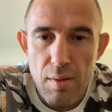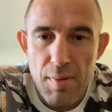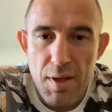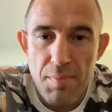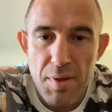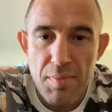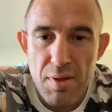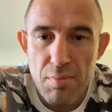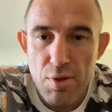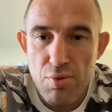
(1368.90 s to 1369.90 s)
По каким
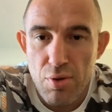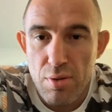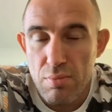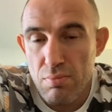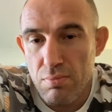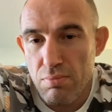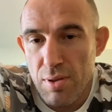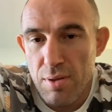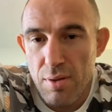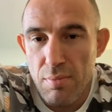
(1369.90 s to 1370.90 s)
предметам большерки?
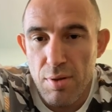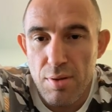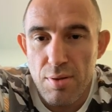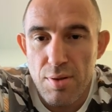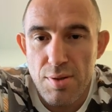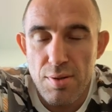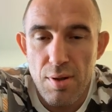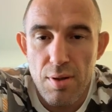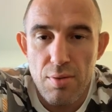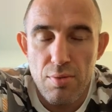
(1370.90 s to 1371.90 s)
Блин, ребят, не
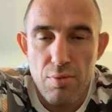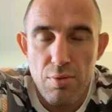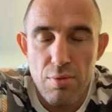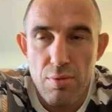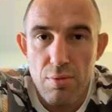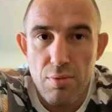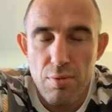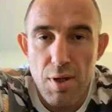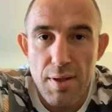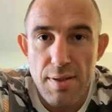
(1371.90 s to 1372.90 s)
знаю, но,
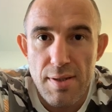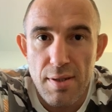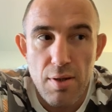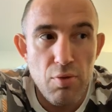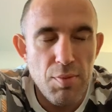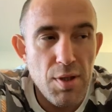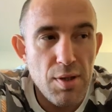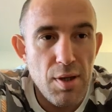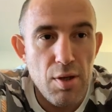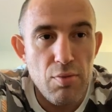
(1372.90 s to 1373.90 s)
как я сказал, я
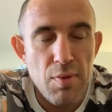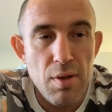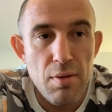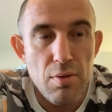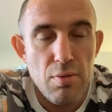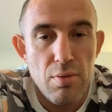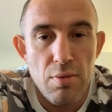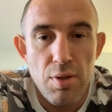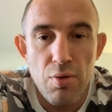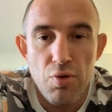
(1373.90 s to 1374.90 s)
гуманитарий, у меня э,
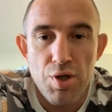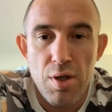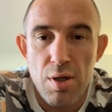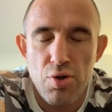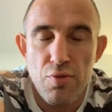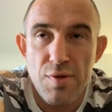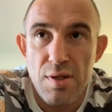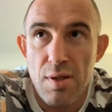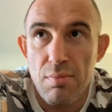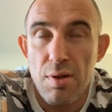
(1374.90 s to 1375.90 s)
не очень хорошо
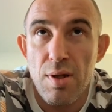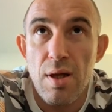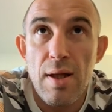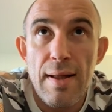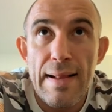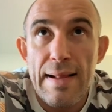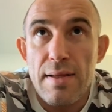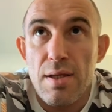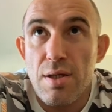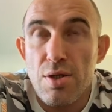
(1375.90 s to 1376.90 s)
всегда было
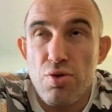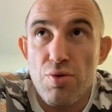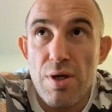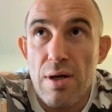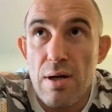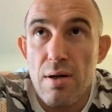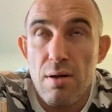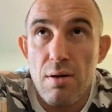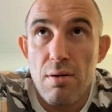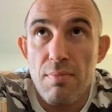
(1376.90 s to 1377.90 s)
такие штуки, как
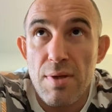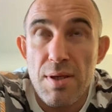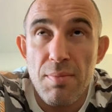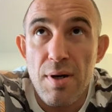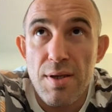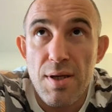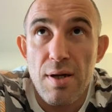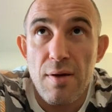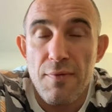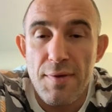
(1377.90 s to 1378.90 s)
э,
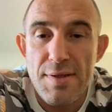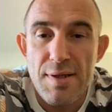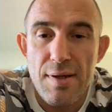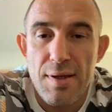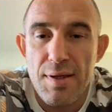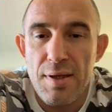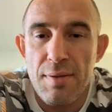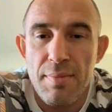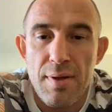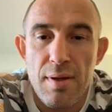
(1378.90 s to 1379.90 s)
математика, физика,
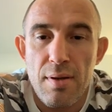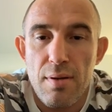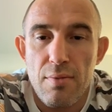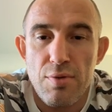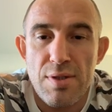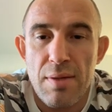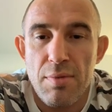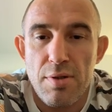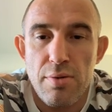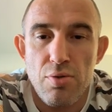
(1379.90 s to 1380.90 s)
химия. Вот
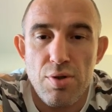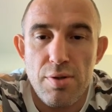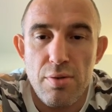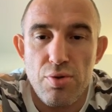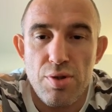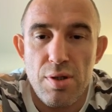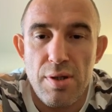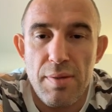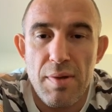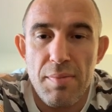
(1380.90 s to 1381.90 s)
самые слож, сложные
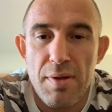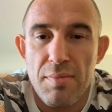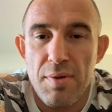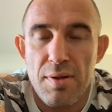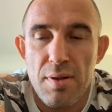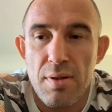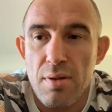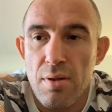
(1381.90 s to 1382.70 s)
для меня предметы.